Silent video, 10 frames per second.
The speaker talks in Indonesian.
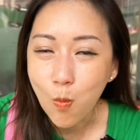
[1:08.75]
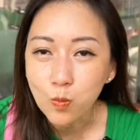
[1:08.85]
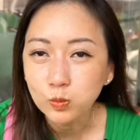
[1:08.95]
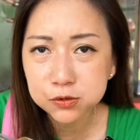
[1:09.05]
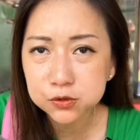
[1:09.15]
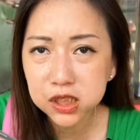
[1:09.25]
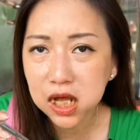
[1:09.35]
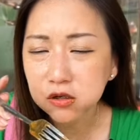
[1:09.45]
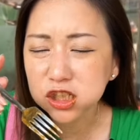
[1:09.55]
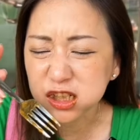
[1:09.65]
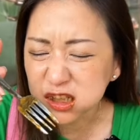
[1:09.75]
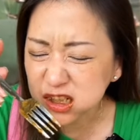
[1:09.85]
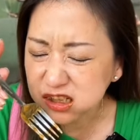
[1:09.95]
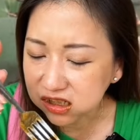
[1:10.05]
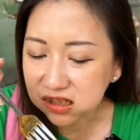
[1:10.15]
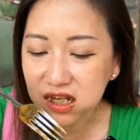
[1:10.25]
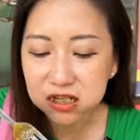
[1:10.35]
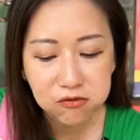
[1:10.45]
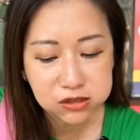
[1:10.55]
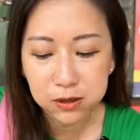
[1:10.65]
ini bumbunya kalau dikentelin dikit lagi
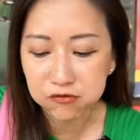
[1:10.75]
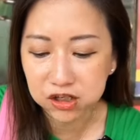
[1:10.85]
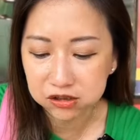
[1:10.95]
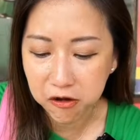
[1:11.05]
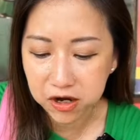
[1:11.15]
wes perfect deh